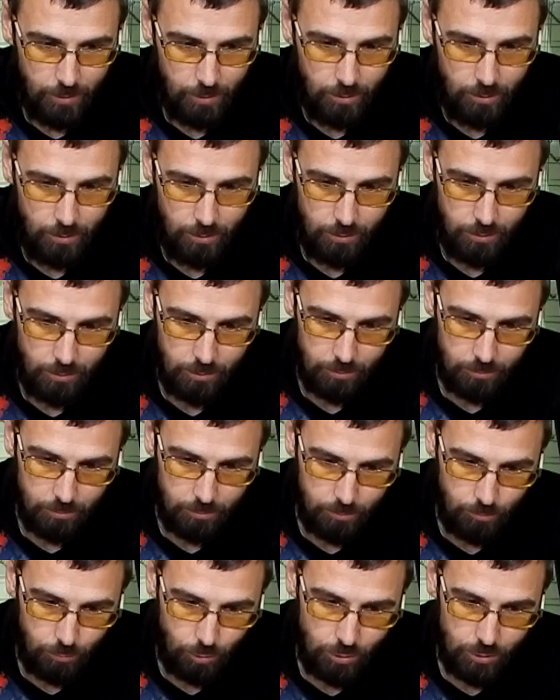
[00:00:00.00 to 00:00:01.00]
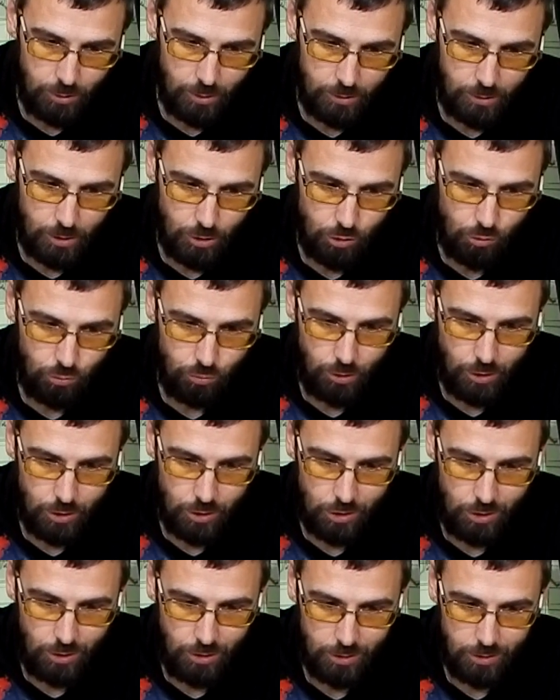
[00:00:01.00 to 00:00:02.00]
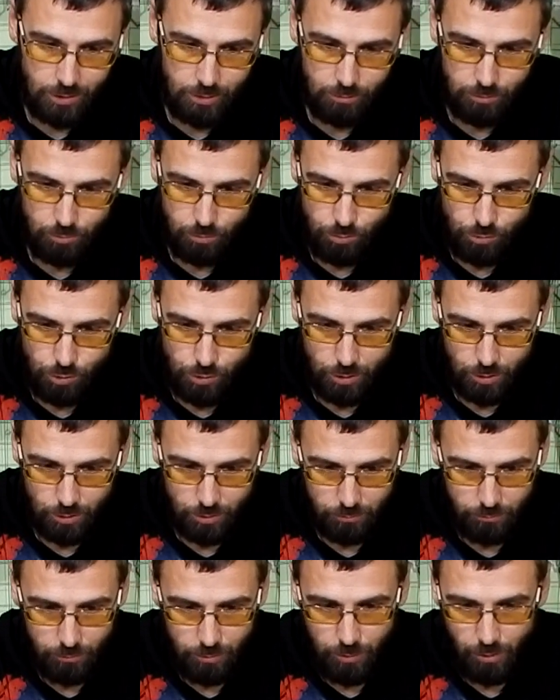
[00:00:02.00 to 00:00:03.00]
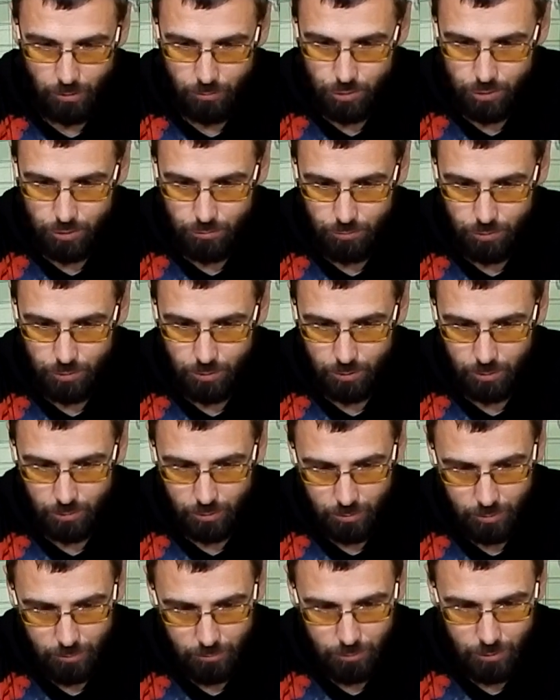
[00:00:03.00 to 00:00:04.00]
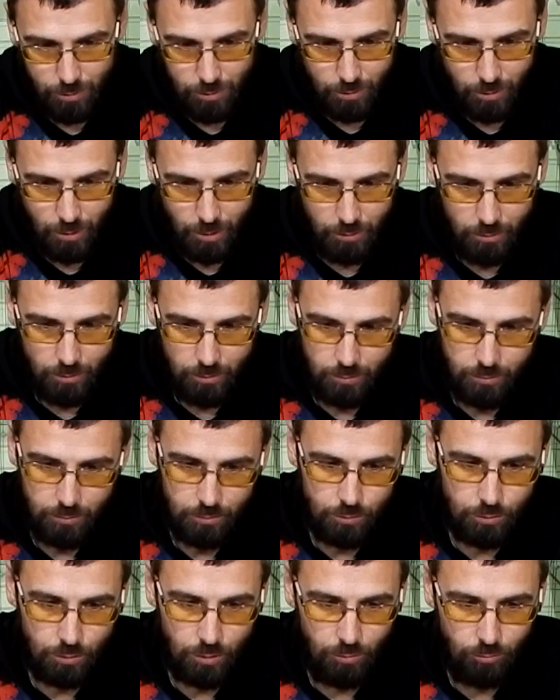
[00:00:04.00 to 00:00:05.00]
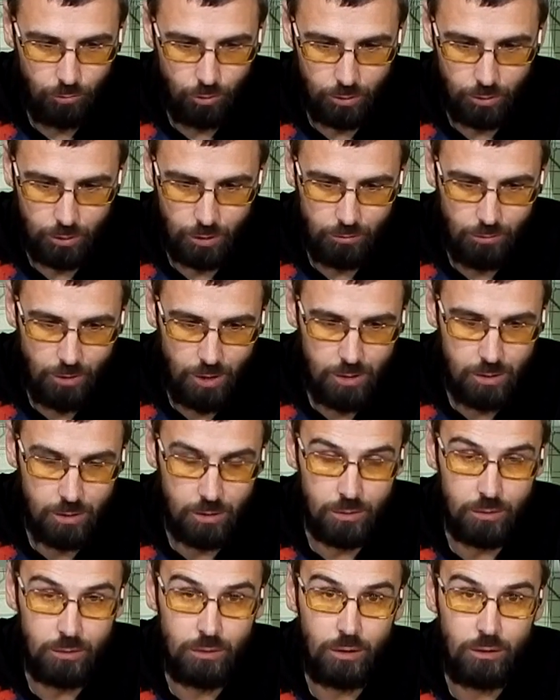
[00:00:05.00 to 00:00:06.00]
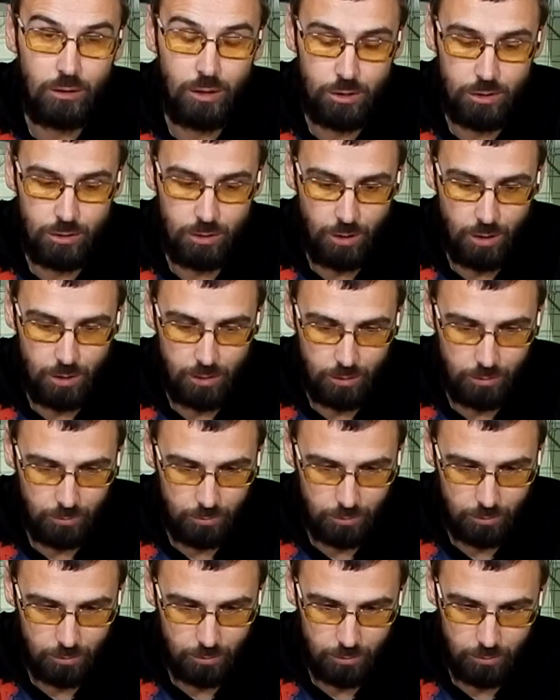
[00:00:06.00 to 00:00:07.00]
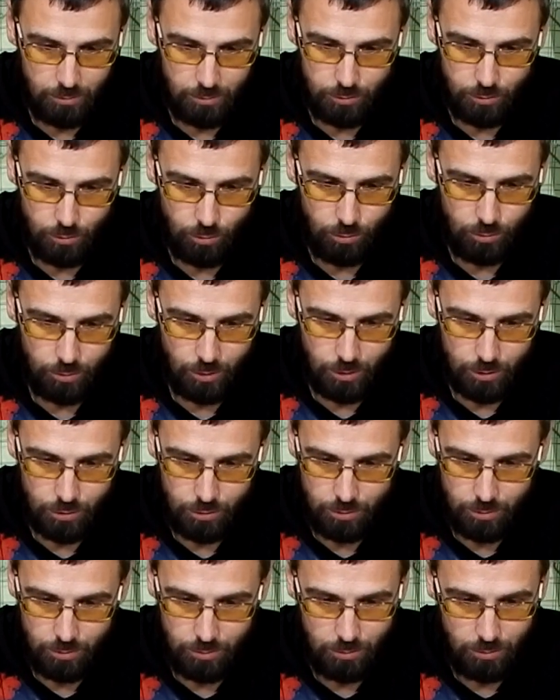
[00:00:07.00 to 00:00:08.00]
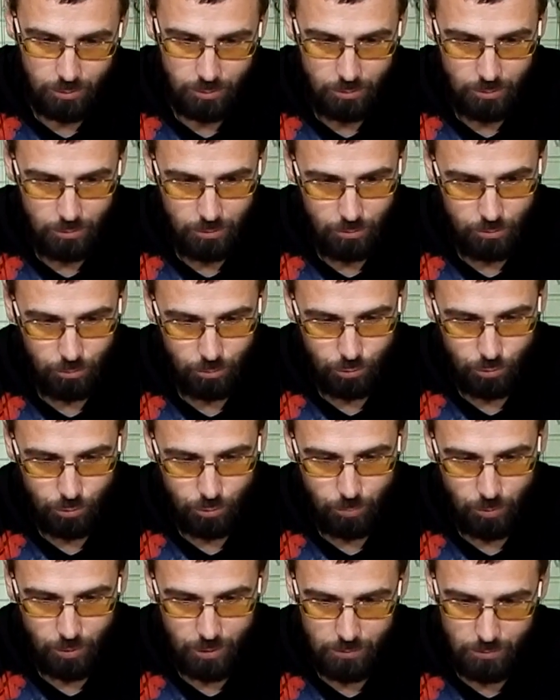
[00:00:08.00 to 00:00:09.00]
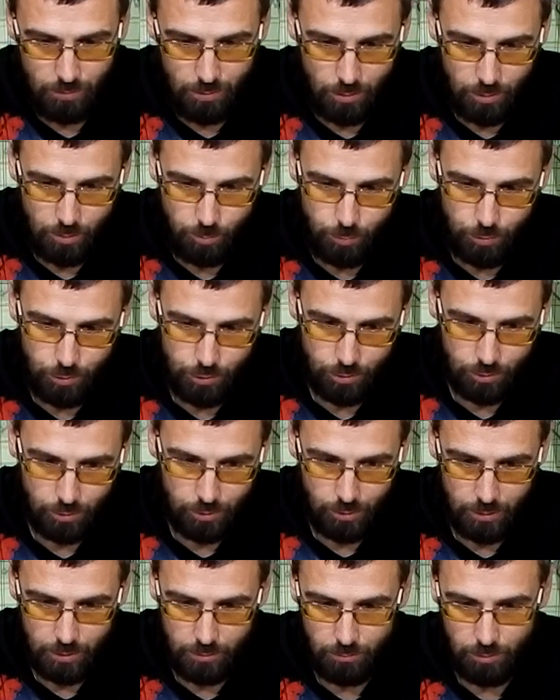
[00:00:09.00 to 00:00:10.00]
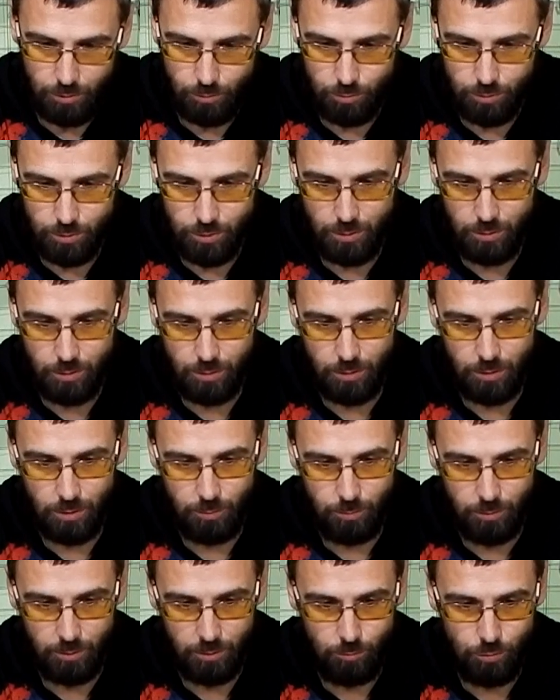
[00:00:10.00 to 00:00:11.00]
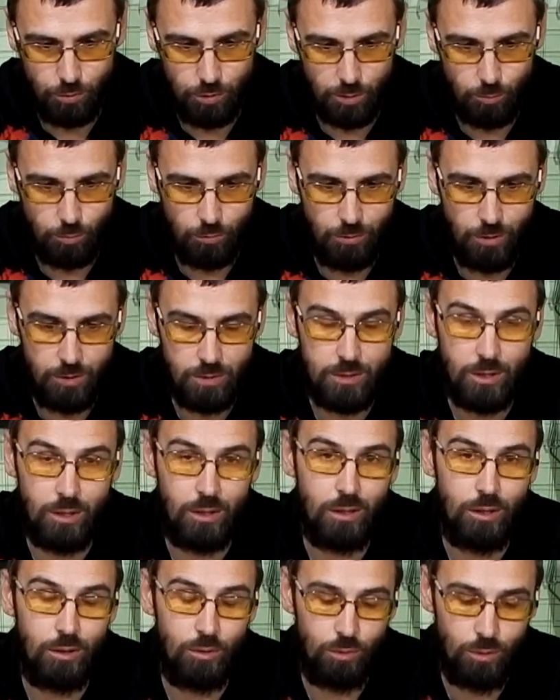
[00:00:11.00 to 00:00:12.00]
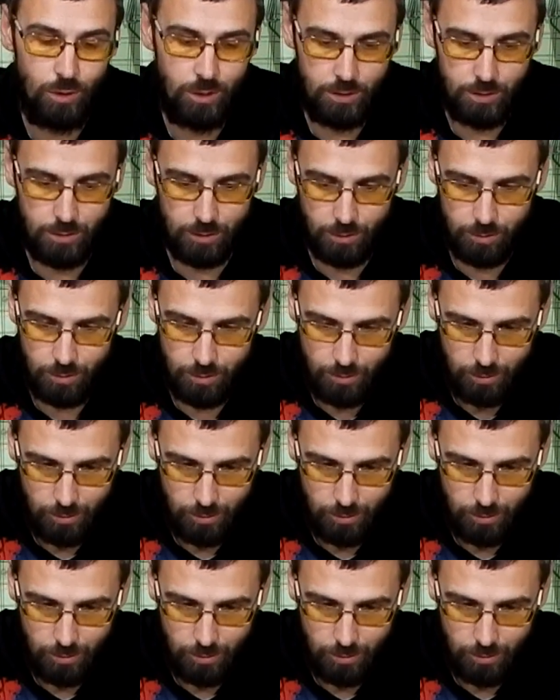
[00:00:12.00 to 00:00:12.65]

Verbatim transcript: И просто скажу, даже если вы уже видавший виды ветеран, все равно открывайте и иногда читайте э, инструктаж, то, что производитель пишет о своих усилителях, потому что бывают всякие нюансы.